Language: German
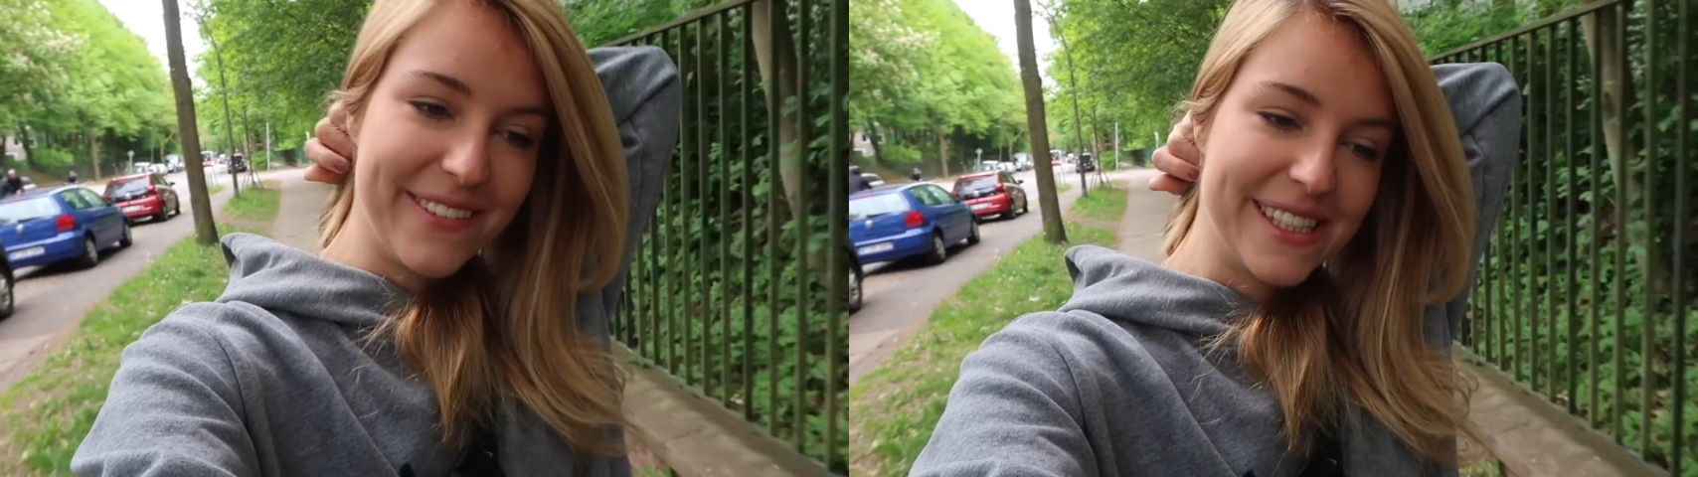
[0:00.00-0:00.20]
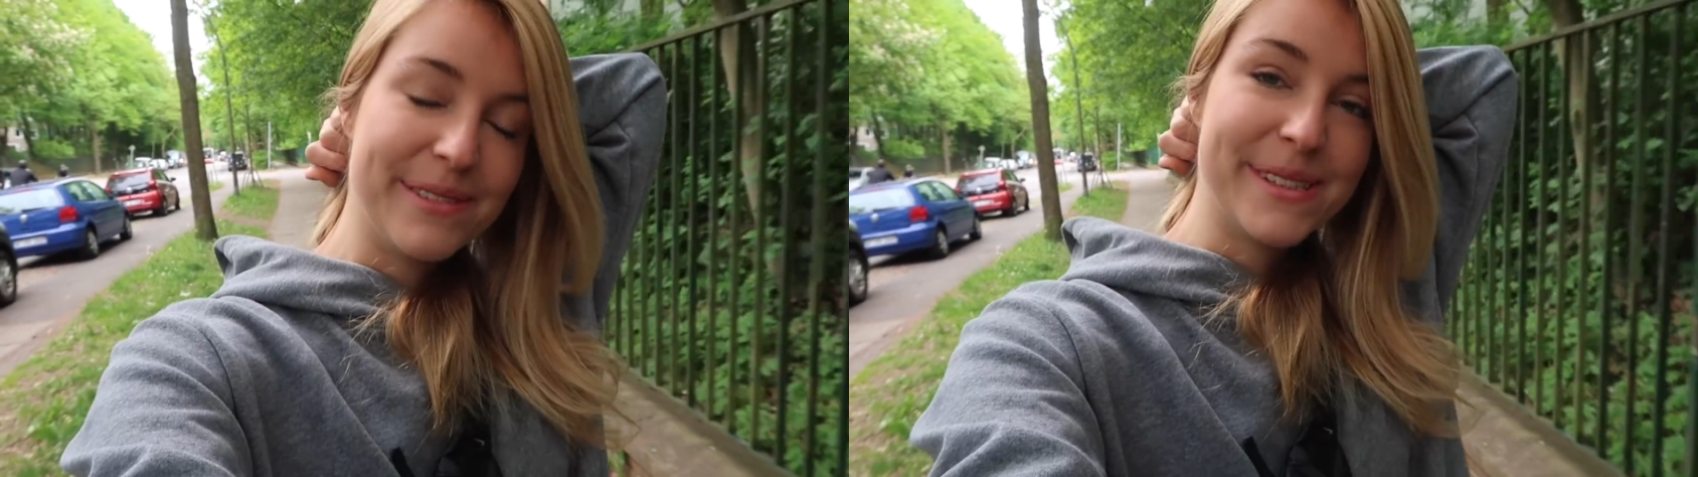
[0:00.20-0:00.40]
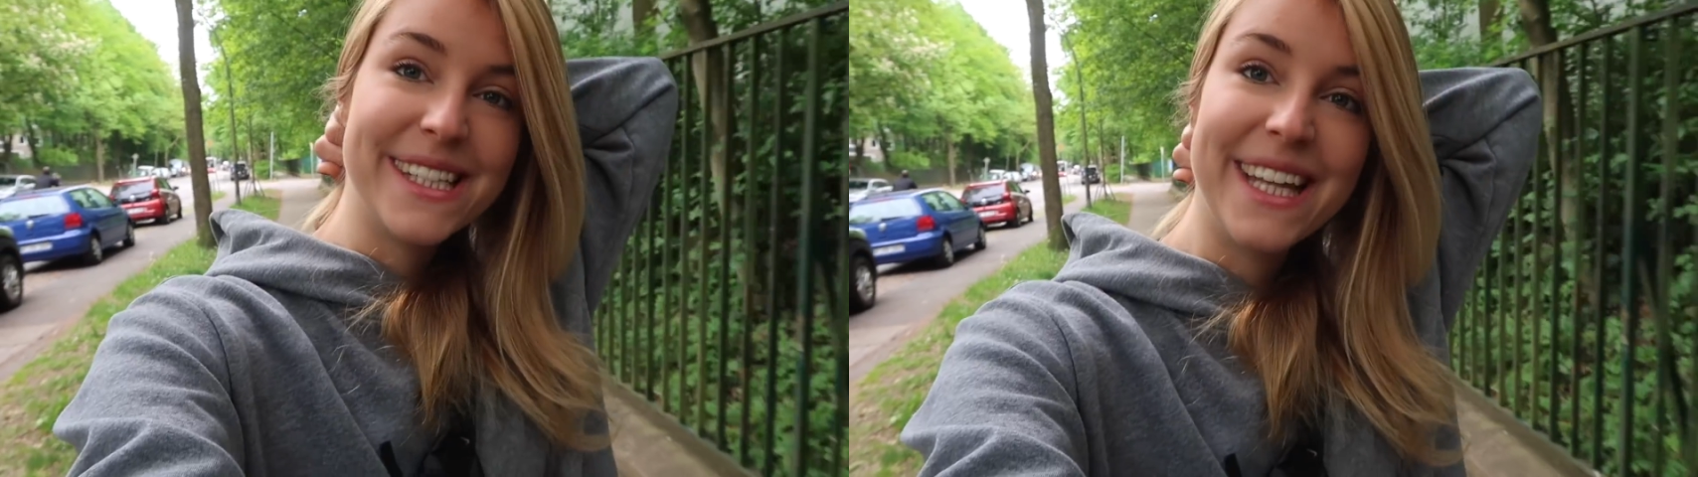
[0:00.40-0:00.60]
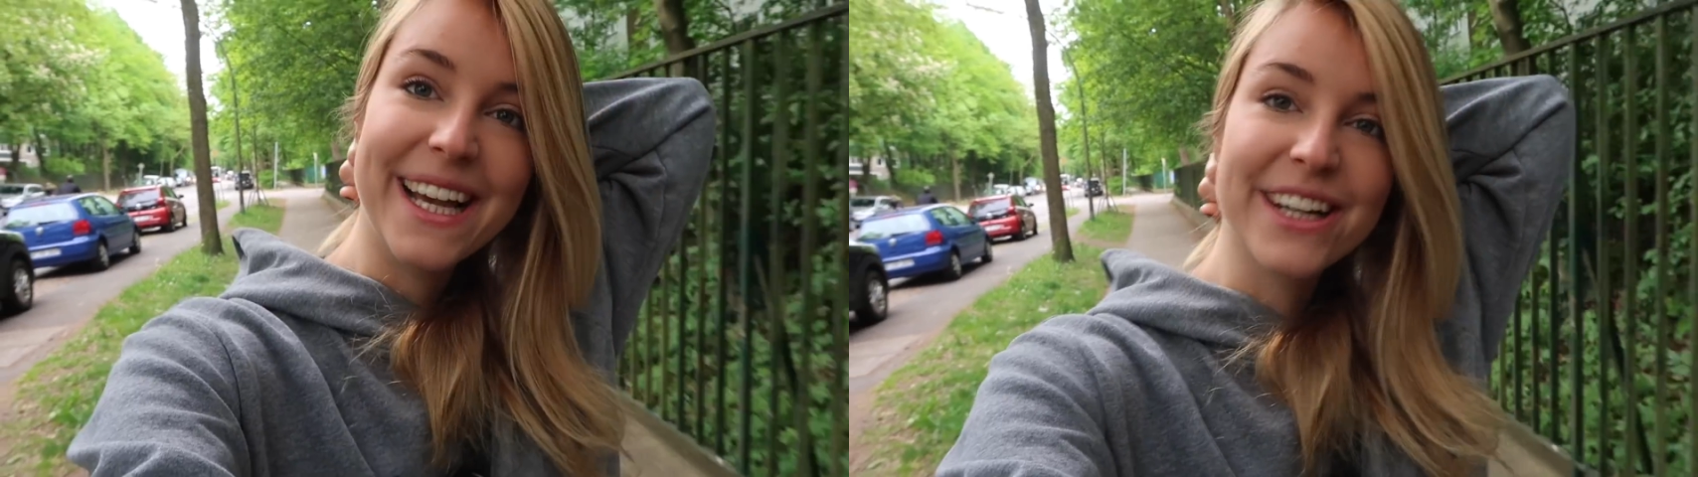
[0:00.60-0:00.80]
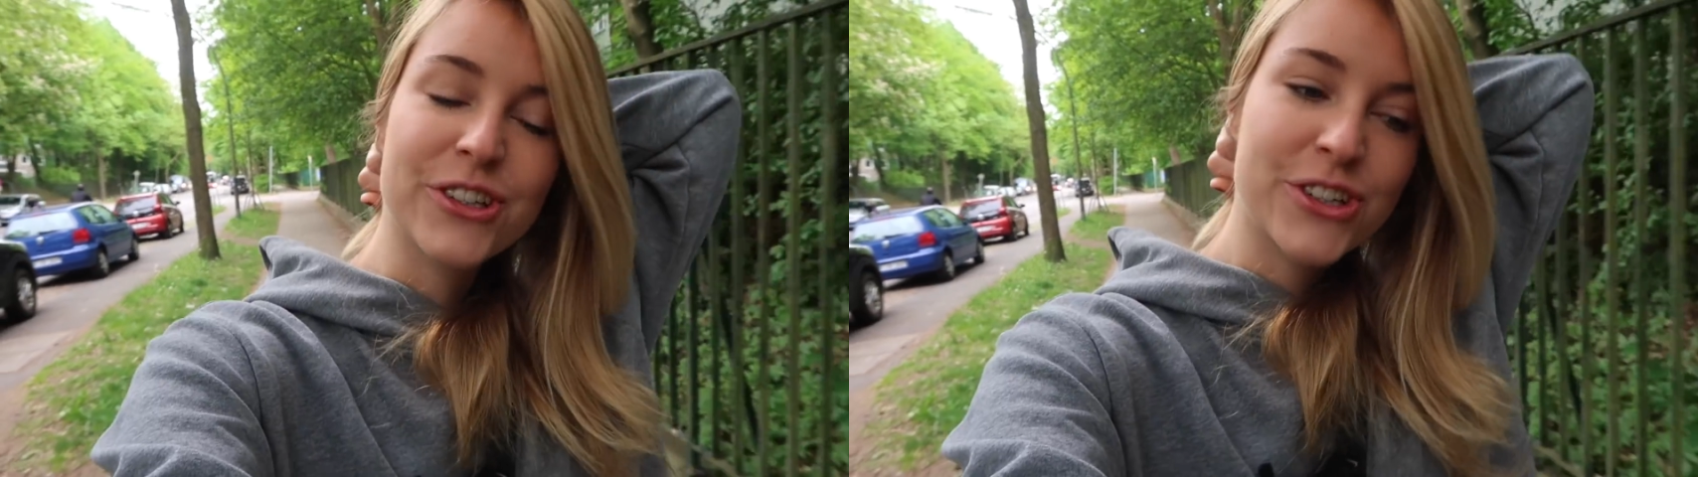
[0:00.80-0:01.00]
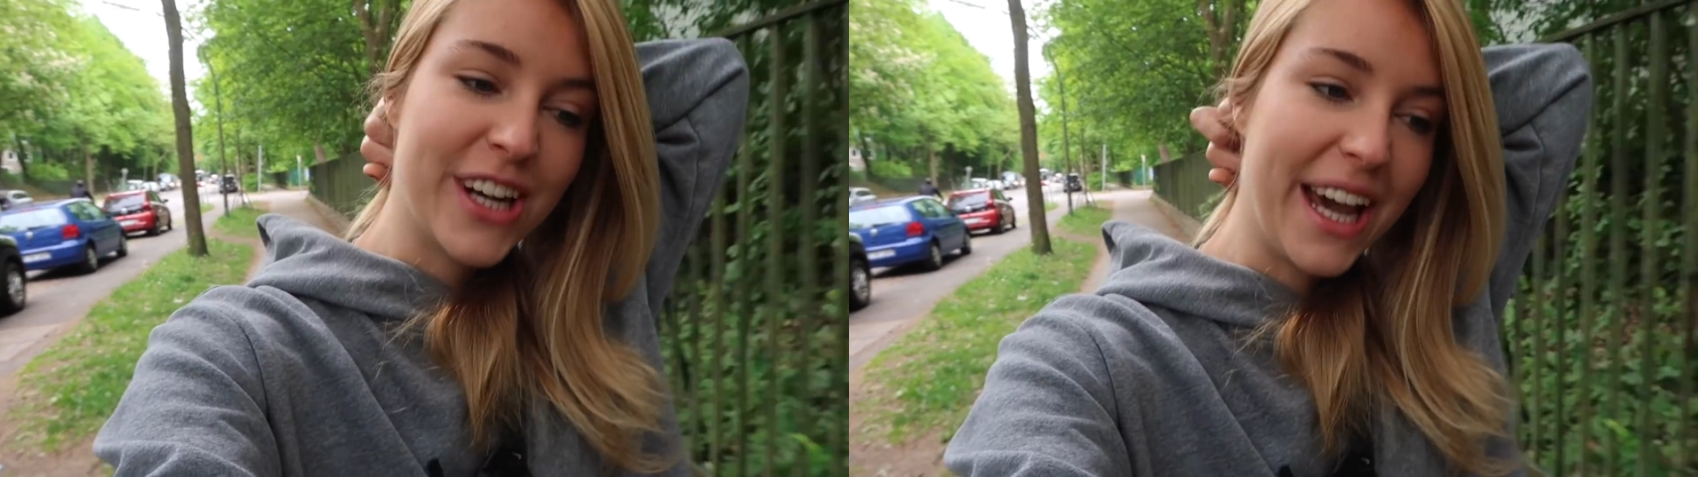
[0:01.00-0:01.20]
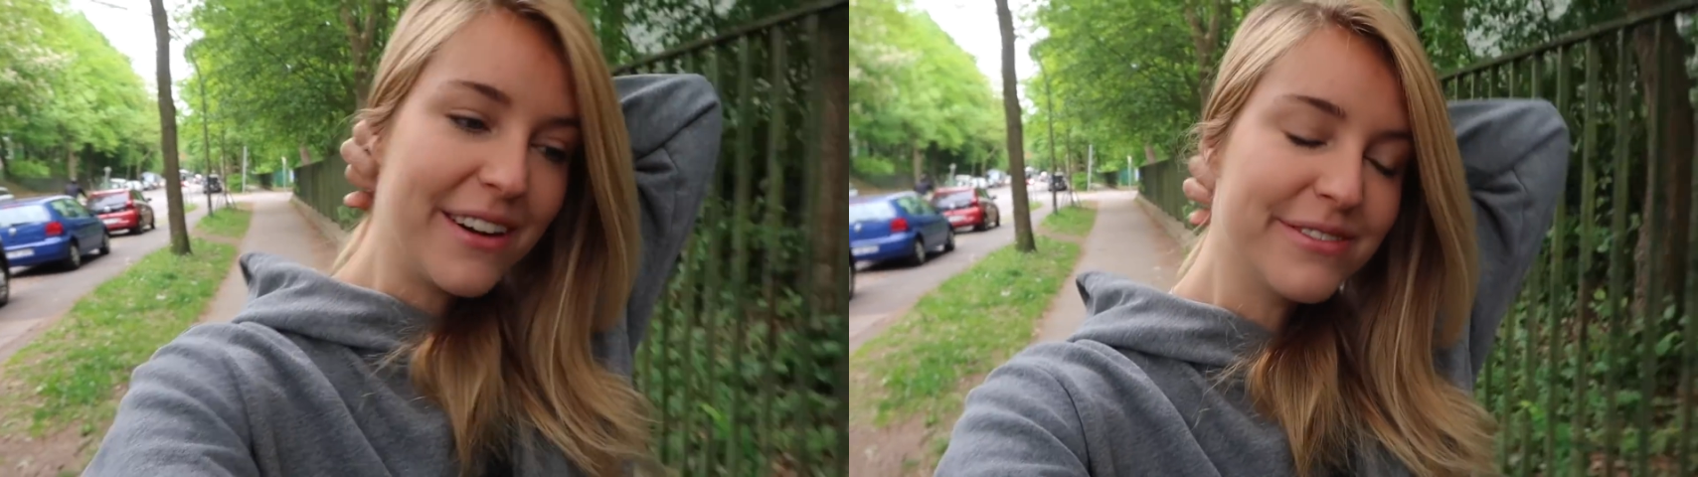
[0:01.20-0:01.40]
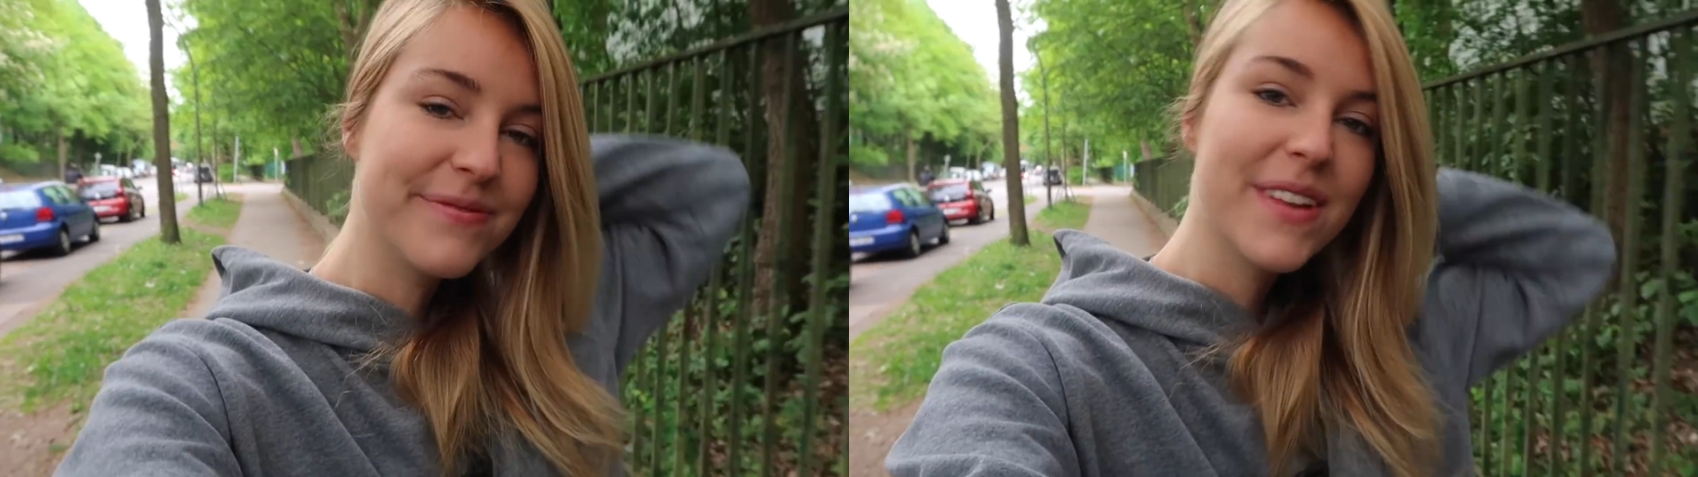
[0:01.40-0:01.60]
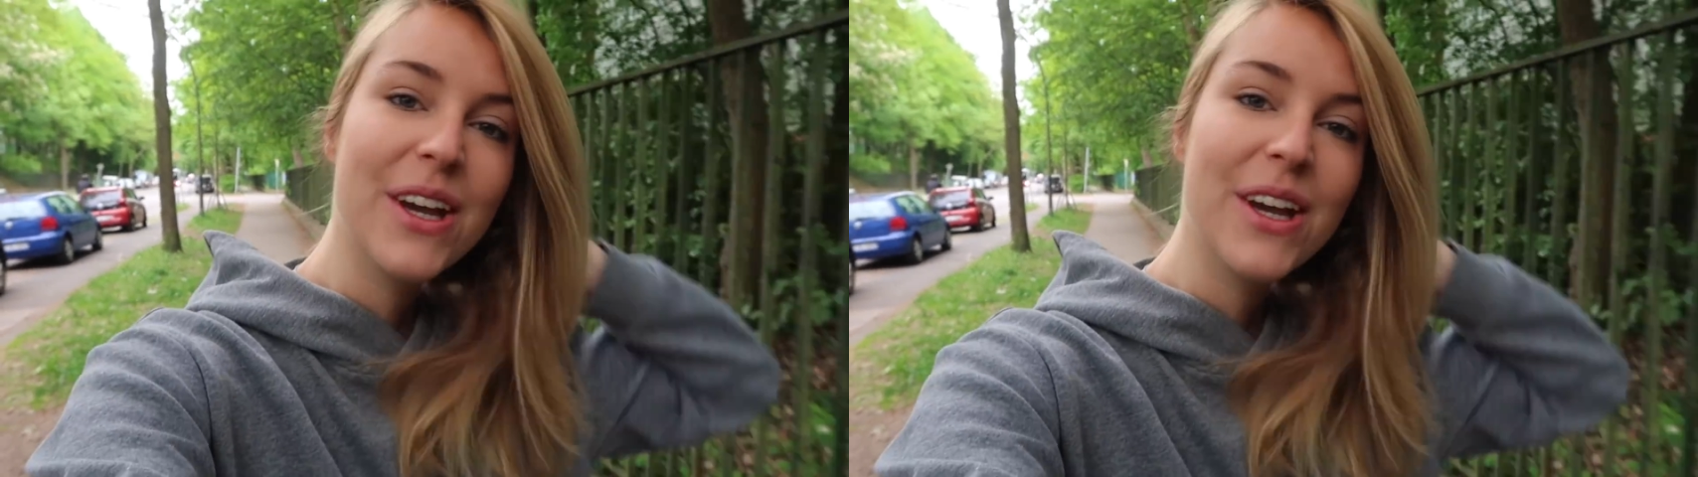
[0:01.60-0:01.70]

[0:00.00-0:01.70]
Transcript: haben wir jetzt ein bisschen länger geschlafen